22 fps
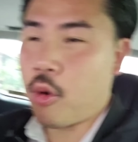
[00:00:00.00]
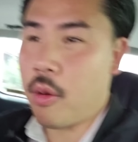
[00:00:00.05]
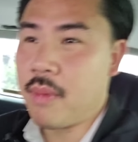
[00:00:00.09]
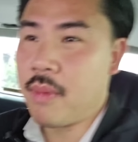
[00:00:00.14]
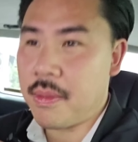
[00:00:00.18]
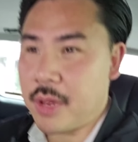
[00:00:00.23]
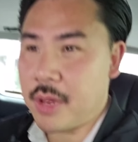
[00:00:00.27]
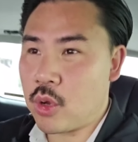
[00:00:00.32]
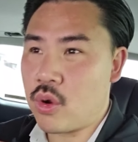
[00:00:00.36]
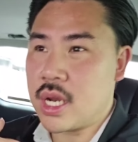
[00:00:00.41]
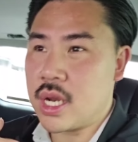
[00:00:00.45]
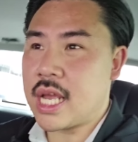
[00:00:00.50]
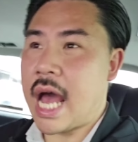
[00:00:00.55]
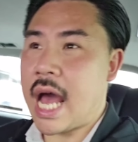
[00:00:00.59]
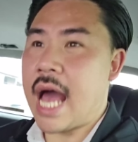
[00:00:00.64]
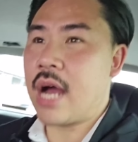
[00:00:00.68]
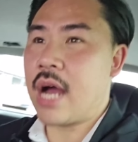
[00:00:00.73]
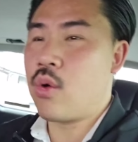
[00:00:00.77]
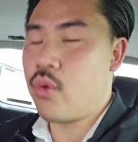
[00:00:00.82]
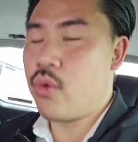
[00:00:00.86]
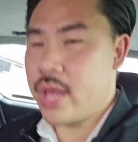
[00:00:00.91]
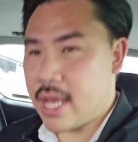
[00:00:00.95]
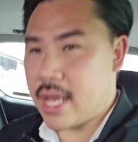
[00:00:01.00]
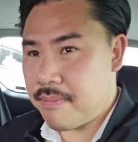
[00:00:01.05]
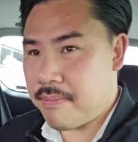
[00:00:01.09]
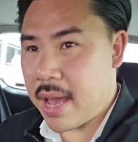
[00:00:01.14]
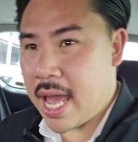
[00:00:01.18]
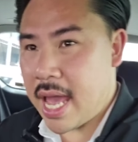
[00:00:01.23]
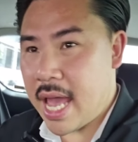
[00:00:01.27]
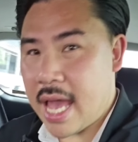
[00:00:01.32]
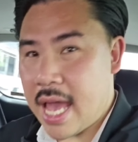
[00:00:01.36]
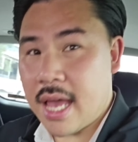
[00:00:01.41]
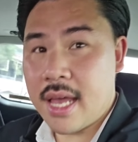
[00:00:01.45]
ผมมาเป็นคนกลางคุยกับ
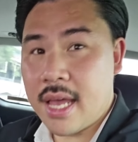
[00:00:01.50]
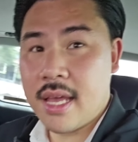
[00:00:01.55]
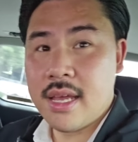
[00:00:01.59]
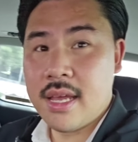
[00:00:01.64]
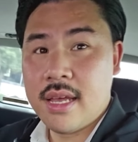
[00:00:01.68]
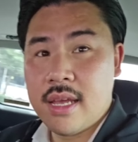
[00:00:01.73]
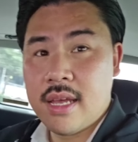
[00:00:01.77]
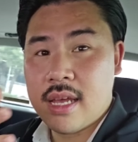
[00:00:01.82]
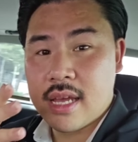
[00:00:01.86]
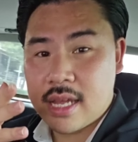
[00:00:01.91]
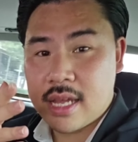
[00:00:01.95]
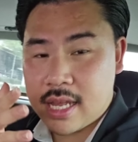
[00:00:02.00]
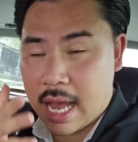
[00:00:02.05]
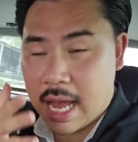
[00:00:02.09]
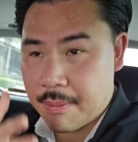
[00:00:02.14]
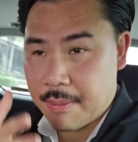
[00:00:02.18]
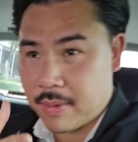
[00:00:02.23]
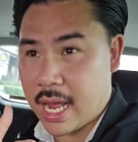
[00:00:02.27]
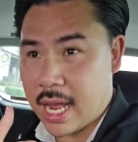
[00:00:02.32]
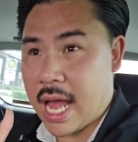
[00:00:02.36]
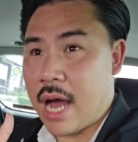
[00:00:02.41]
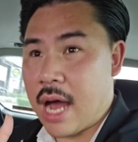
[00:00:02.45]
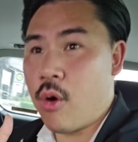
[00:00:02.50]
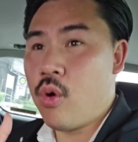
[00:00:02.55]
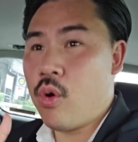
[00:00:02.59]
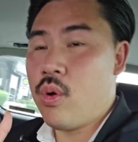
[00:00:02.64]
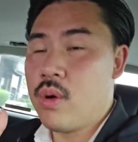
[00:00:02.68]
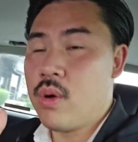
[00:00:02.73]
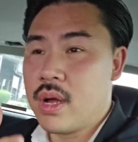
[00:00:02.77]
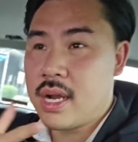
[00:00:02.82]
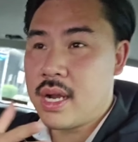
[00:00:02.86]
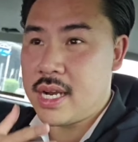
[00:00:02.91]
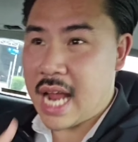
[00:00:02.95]
แม่กับเขา
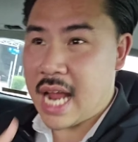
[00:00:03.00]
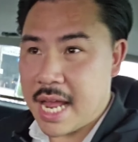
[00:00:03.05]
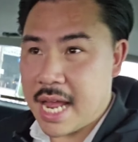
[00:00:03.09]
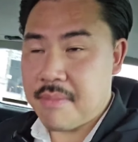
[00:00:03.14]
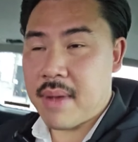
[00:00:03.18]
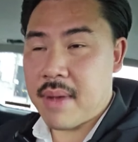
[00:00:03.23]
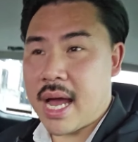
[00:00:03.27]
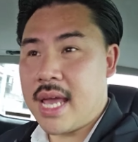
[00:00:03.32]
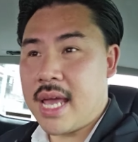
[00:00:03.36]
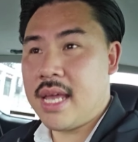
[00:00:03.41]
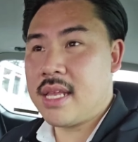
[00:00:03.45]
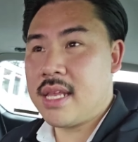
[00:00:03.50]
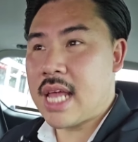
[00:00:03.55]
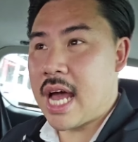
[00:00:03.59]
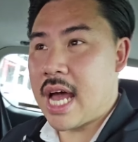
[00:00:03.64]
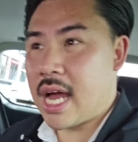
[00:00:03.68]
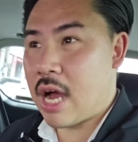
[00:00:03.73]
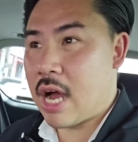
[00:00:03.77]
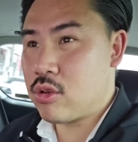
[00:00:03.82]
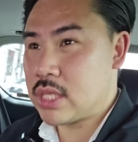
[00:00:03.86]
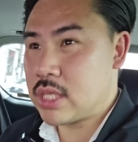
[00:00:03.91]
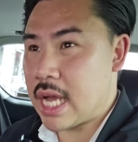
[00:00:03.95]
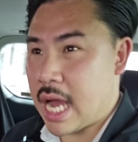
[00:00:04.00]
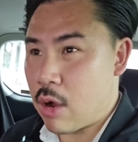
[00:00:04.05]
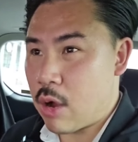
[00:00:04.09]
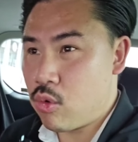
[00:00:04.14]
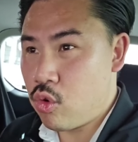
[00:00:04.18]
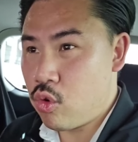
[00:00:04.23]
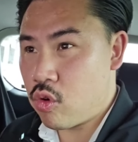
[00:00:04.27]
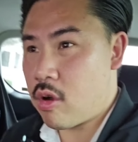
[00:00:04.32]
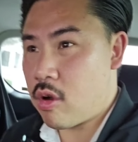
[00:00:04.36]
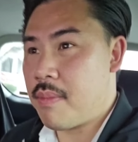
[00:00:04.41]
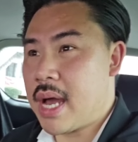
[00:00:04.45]
ได้ไหมถ้าเขาจะเอา
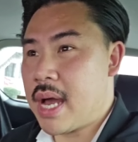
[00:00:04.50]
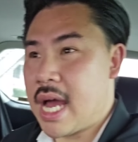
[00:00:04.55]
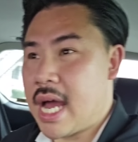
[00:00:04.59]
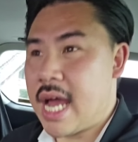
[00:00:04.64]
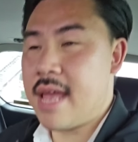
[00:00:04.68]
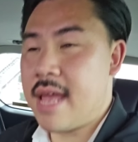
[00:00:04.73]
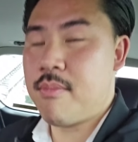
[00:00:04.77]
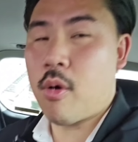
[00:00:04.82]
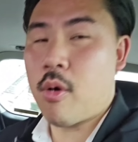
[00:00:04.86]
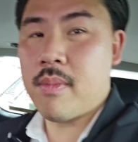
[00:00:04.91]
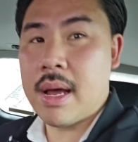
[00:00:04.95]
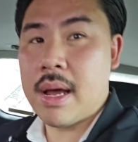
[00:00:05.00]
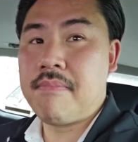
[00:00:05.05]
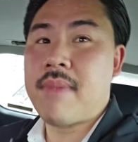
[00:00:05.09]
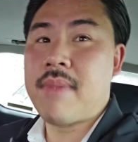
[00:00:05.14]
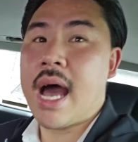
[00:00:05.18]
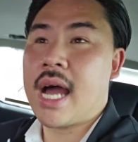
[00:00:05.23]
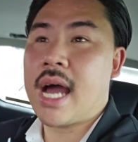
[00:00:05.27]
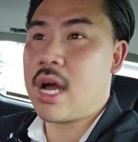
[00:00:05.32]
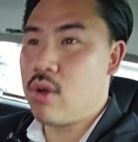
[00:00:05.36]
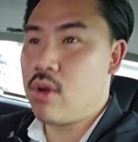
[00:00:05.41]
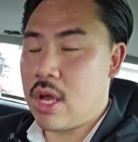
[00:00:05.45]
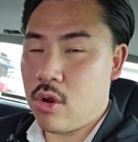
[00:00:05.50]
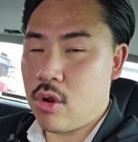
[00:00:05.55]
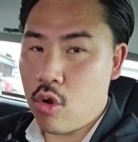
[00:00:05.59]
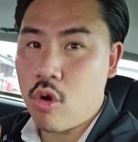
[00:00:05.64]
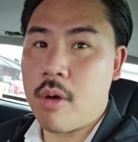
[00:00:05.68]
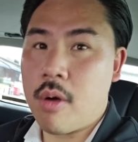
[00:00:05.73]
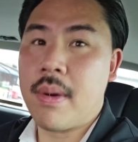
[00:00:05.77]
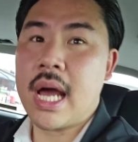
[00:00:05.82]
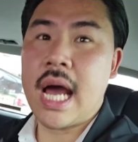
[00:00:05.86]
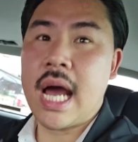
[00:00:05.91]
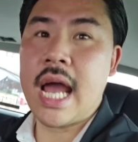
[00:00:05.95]
ลูกออกมาให้ผมรับปากเขาเลยเอาลูก
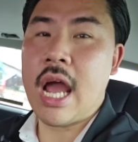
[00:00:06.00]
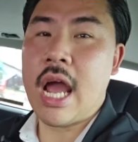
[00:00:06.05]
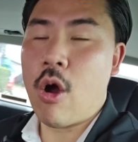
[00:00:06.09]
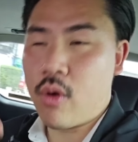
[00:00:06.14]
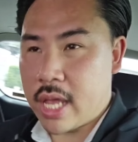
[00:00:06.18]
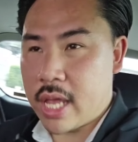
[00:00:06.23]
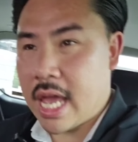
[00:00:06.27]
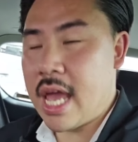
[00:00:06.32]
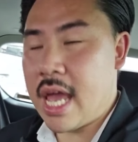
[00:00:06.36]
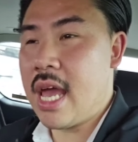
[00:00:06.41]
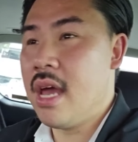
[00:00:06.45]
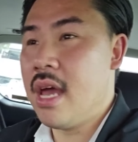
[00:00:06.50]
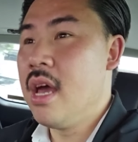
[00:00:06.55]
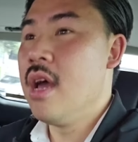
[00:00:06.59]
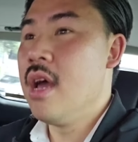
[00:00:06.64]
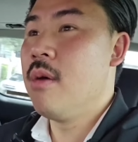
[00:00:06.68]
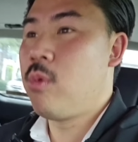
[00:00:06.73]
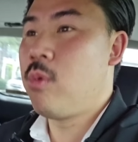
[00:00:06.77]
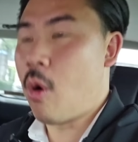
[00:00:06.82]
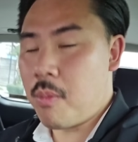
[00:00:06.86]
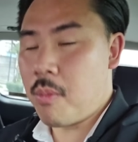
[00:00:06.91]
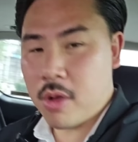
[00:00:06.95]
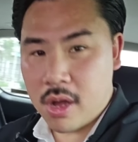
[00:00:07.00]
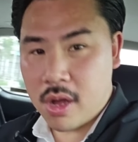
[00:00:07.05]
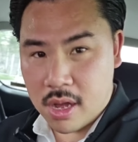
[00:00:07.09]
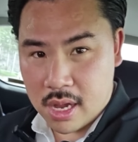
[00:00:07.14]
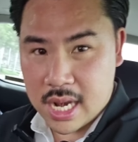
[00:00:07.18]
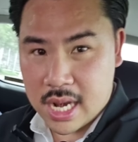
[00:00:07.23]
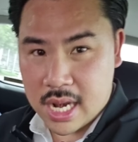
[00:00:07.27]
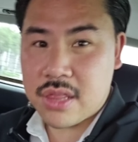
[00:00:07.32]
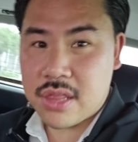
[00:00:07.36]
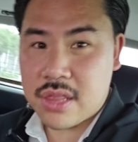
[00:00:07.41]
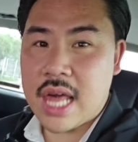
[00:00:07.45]
ออกมาให้โอเคผมก็
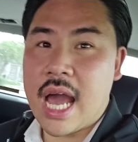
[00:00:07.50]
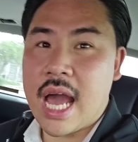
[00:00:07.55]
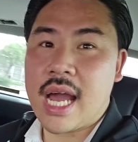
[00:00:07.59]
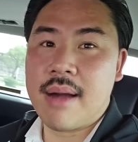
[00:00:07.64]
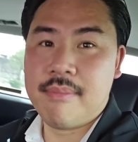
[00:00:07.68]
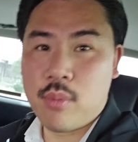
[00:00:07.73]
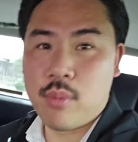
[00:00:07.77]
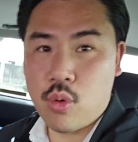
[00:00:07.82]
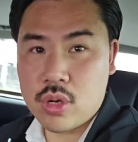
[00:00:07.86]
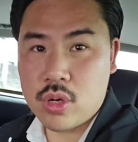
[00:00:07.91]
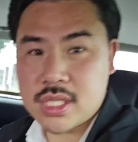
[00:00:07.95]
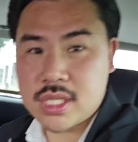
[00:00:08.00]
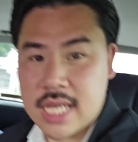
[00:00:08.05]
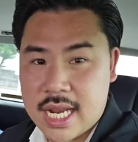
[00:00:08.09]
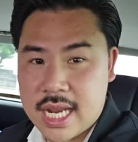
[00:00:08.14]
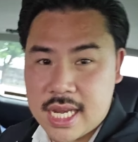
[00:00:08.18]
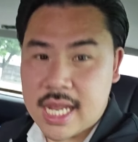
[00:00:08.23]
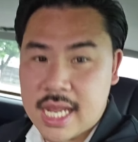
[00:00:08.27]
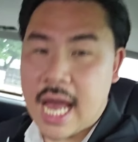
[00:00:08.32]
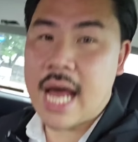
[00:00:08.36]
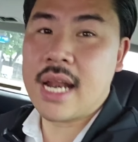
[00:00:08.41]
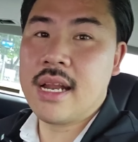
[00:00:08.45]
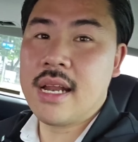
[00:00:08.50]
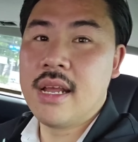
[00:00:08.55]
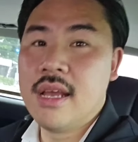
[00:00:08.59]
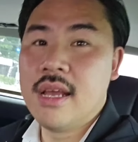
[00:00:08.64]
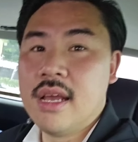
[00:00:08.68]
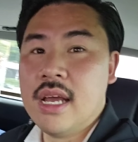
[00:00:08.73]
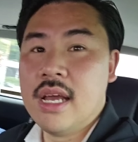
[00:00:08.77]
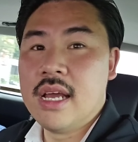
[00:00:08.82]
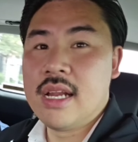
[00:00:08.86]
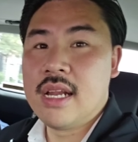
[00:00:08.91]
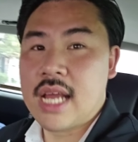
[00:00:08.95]
รักษาคำพูดเช่นกัน
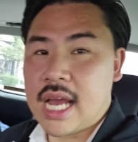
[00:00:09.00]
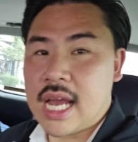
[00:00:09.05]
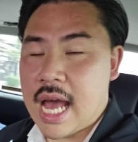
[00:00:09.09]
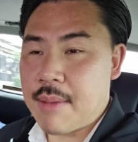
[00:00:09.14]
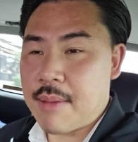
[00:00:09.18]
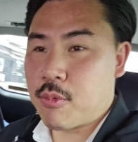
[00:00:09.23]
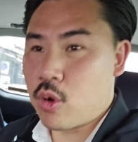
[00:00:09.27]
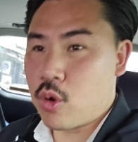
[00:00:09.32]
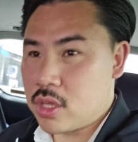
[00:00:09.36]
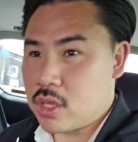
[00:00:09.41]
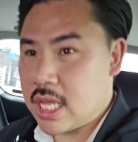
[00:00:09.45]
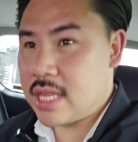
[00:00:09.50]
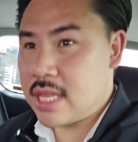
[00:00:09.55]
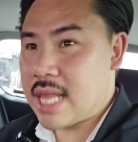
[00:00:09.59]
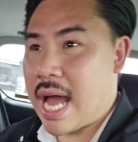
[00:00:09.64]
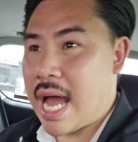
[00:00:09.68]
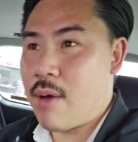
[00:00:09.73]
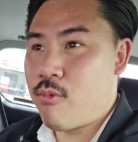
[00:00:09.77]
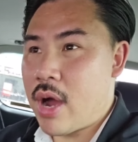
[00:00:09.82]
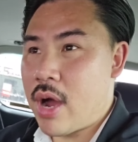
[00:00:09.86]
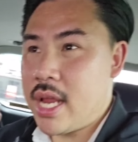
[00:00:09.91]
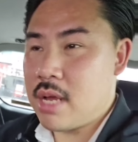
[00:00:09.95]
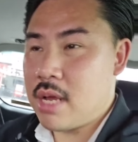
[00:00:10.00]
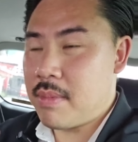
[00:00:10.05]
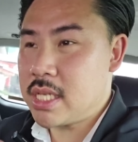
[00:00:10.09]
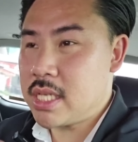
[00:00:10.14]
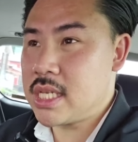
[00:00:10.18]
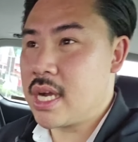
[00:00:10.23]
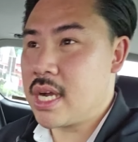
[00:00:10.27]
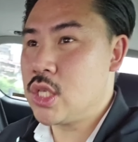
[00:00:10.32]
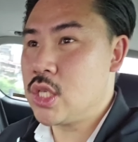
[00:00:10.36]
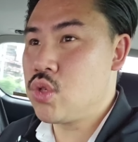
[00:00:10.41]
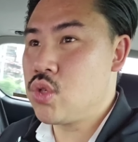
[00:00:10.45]
นะครับกดติดตามไว้เดี๋ยวมาเจ
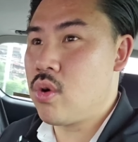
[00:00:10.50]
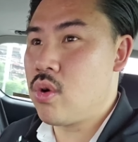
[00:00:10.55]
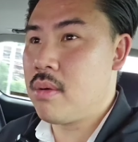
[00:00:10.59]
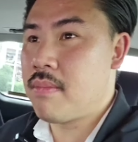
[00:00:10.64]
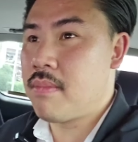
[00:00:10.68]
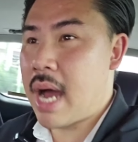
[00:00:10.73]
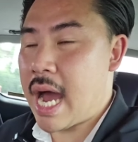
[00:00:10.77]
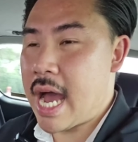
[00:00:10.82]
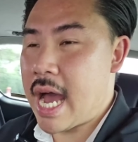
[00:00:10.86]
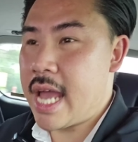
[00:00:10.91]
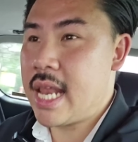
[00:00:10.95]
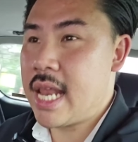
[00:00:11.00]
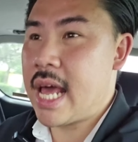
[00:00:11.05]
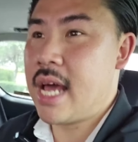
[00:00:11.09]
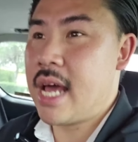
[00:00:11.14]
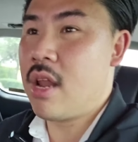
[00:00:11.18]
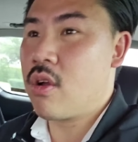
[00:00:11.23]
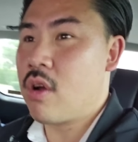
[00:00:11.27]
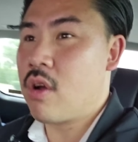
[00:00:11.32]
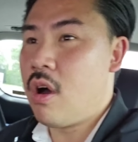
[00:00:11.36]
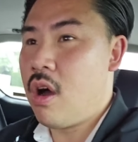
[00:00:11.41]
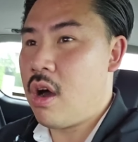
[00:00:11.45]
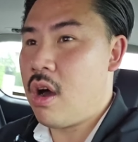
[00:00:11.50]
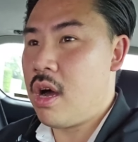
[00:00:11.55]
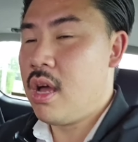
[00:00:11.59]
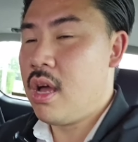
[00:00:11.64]
อกันช่วงบ่ายนะแล้วก็